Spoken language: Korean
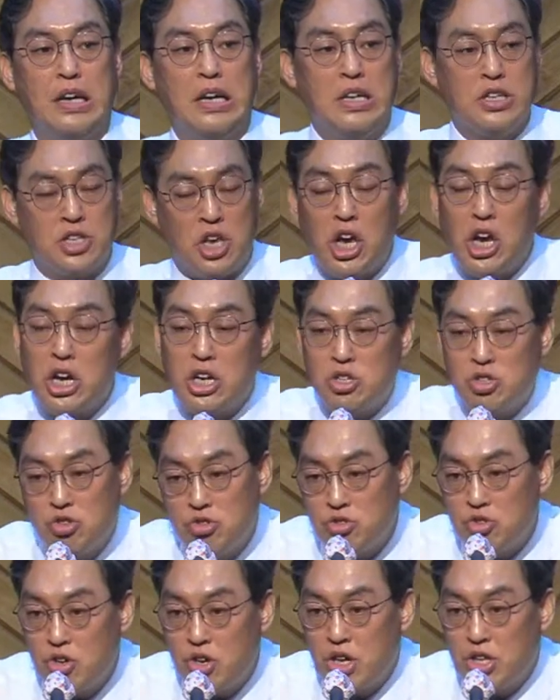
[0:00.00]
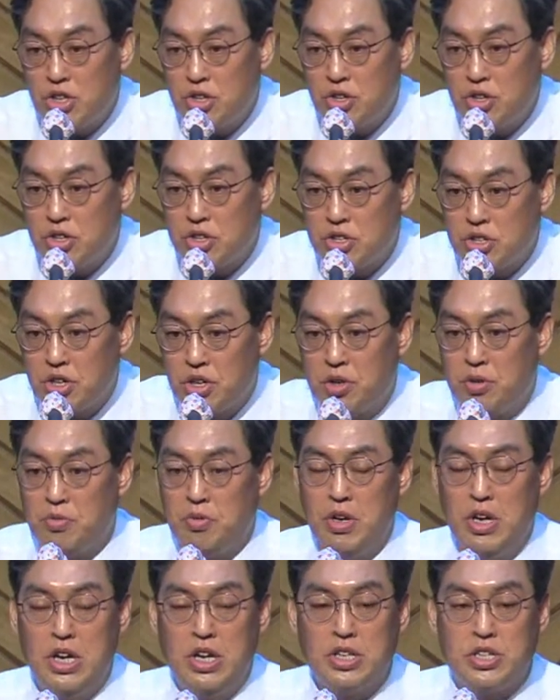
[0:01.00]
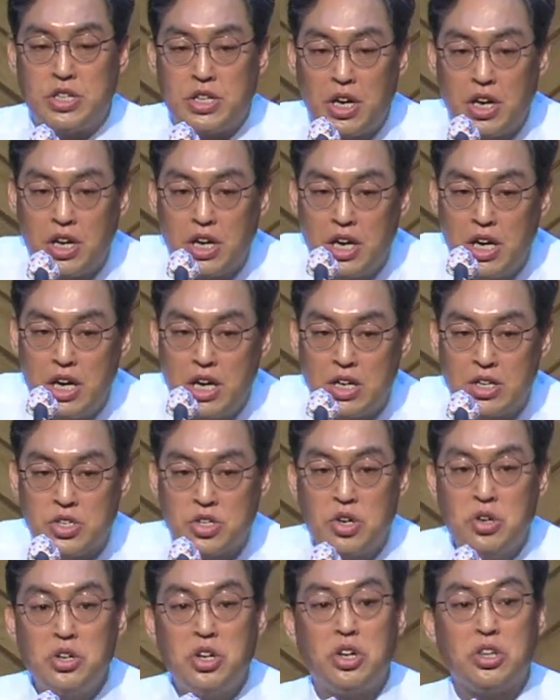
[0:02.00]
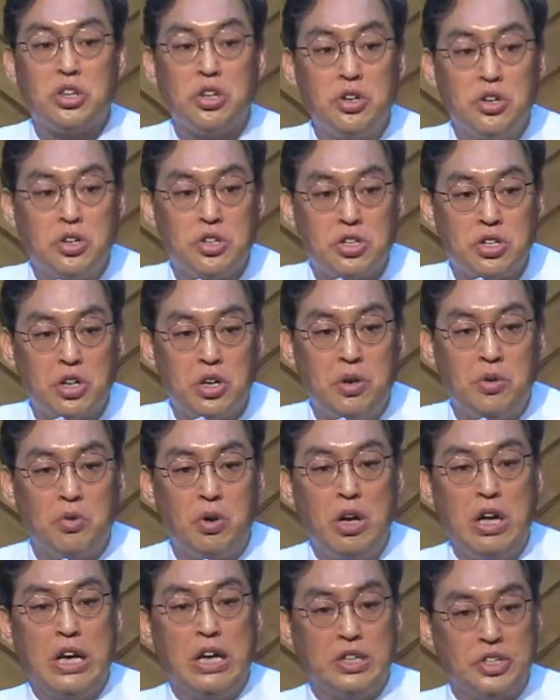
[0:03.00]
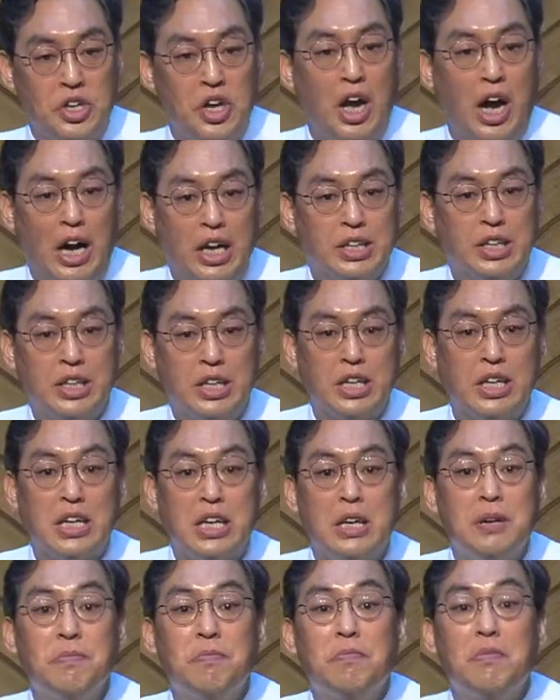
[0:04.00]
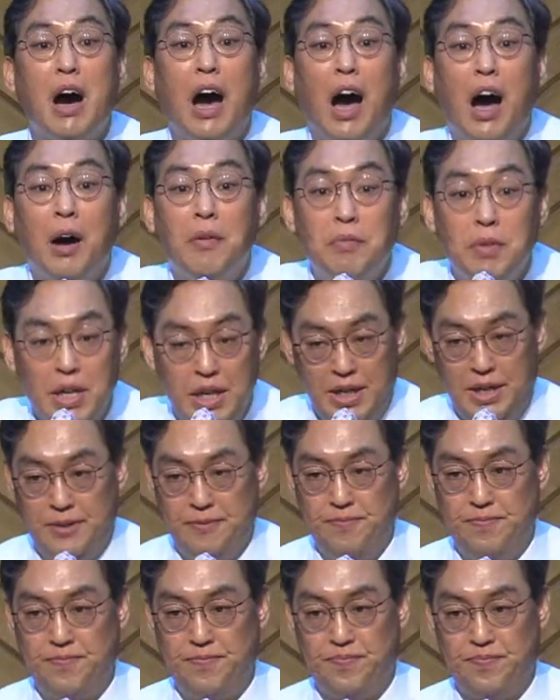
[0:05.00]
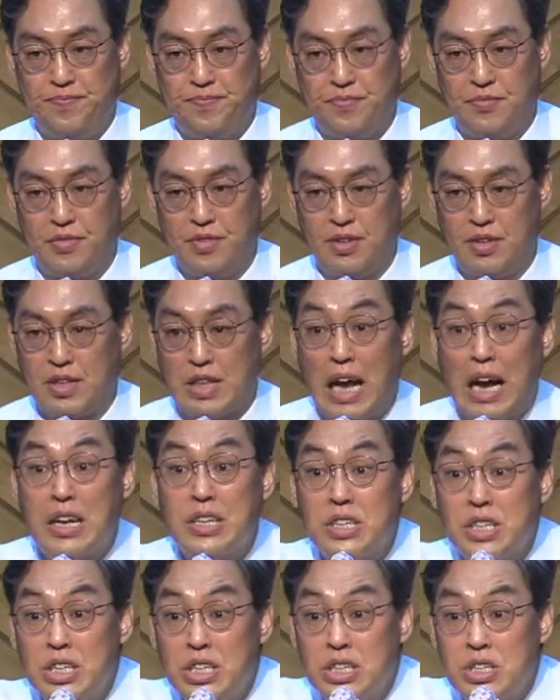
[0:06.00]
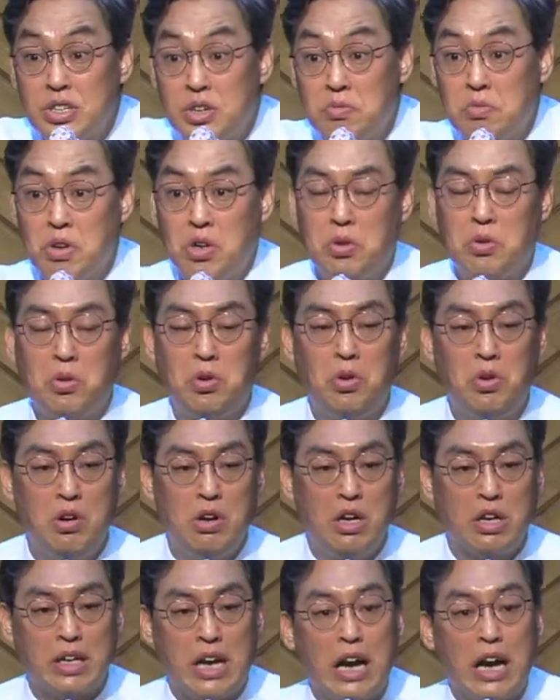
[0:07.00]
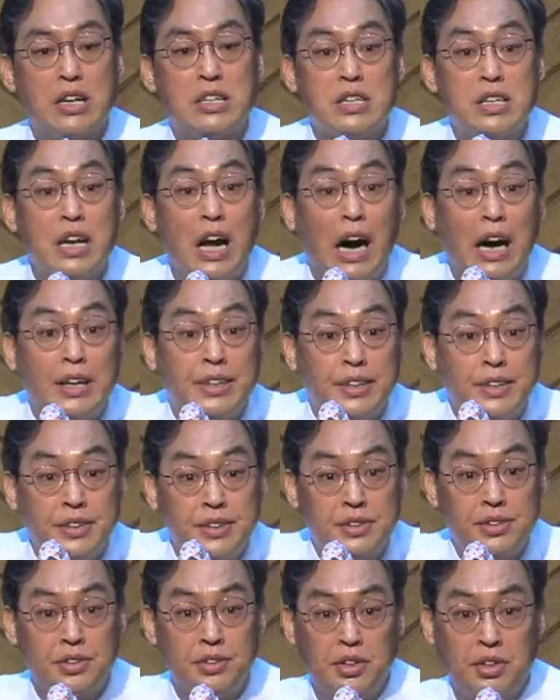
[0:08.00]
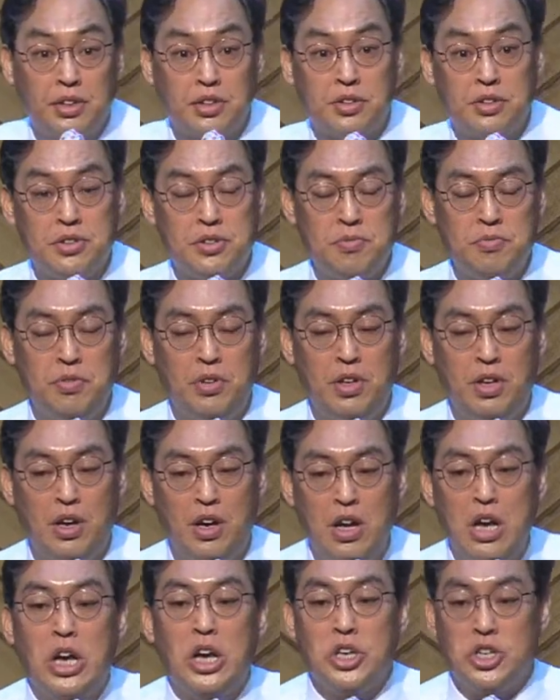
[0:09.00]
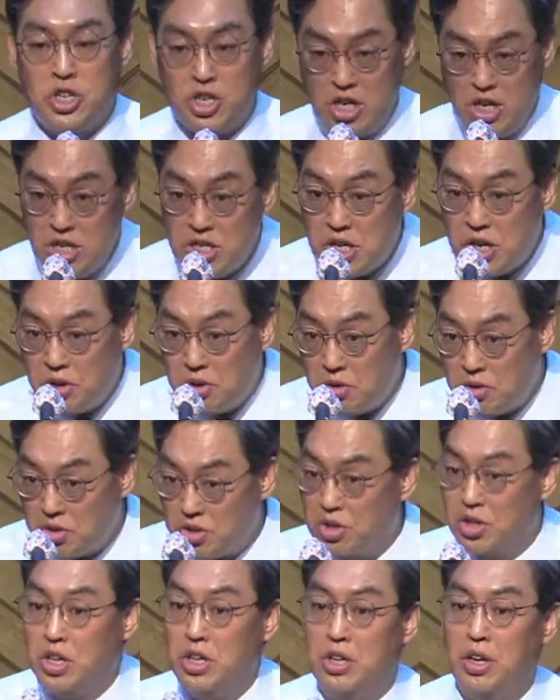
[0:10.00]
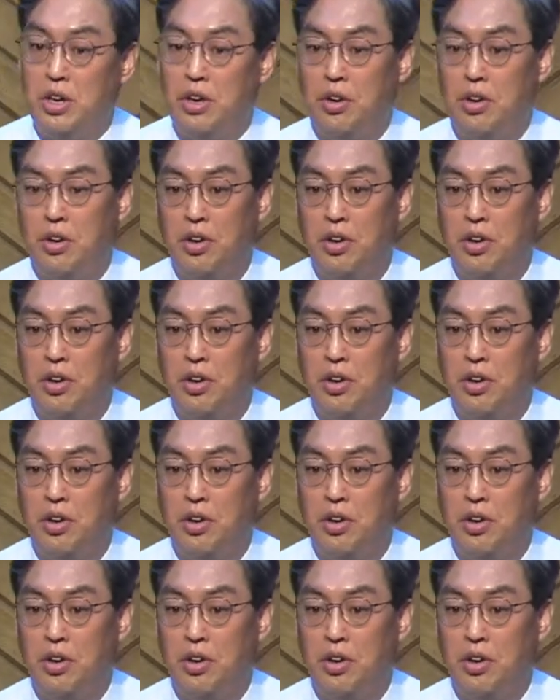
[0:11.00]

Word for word: 제가 충성했던 것처럼 제가 섬겼던 것처럼 제 아들 김함이 당신을 섬기고 당신 아들을 섬길 것입니다. 실제로 그렇게 돼요.